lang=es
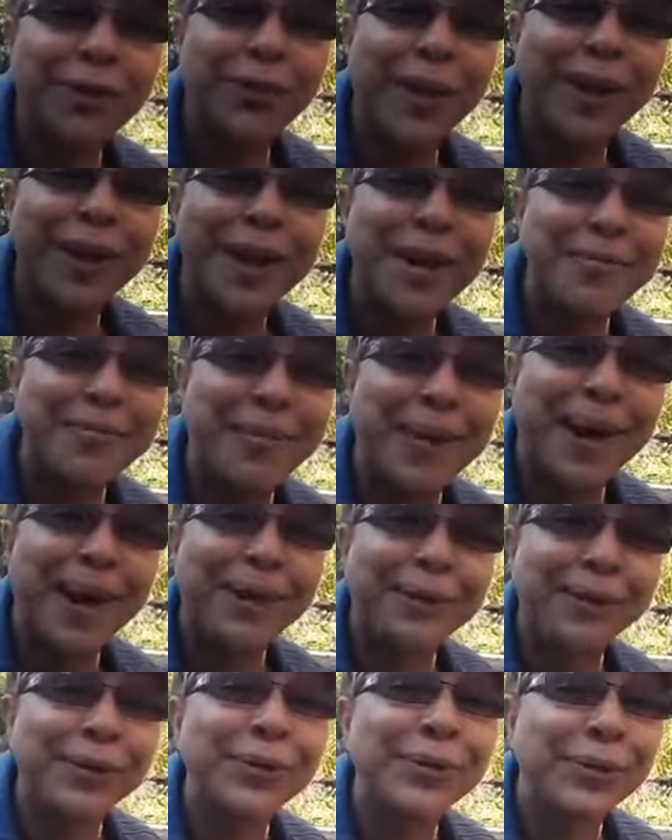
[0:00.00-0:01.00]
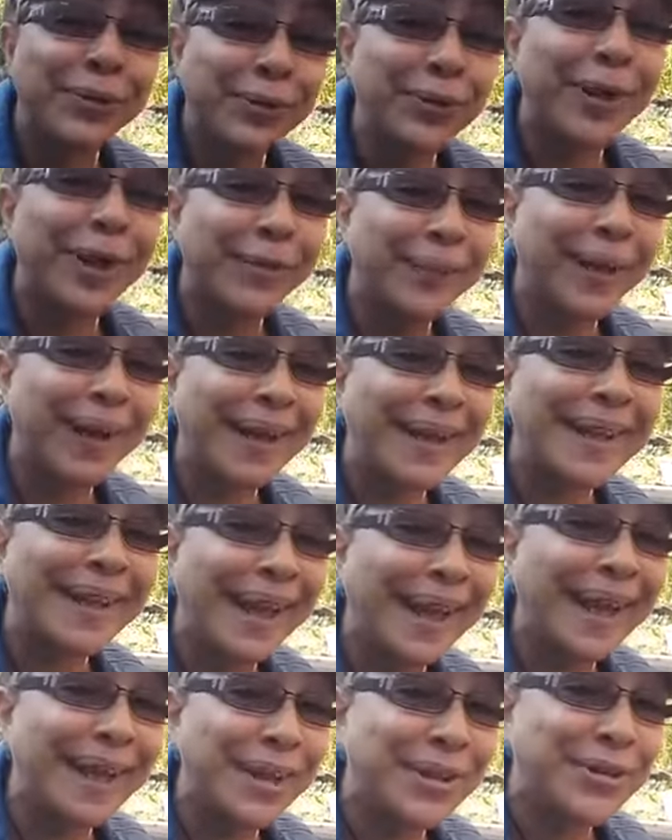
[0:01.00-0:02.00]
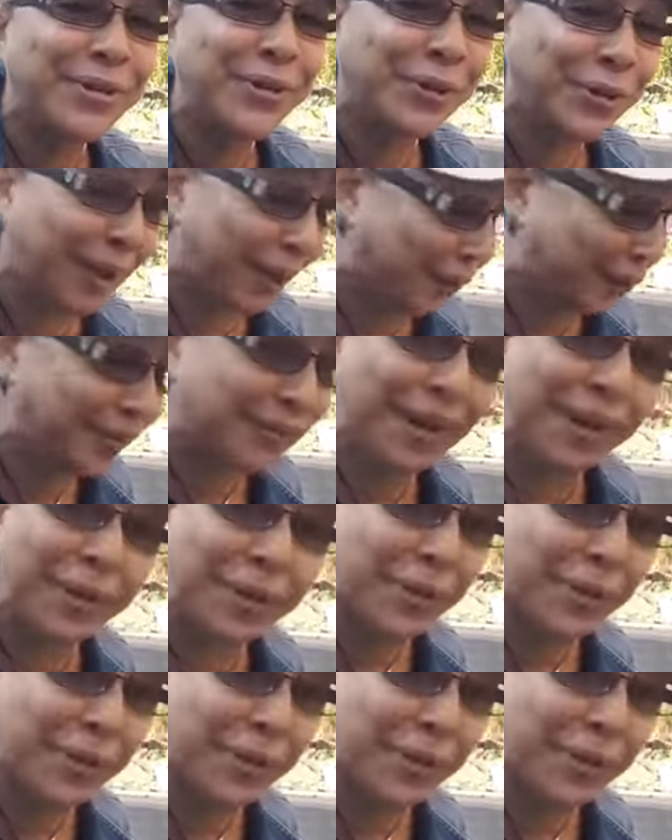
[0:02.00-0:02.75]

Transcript: María Amparo, tú eres más linda que yo, ya tú sabes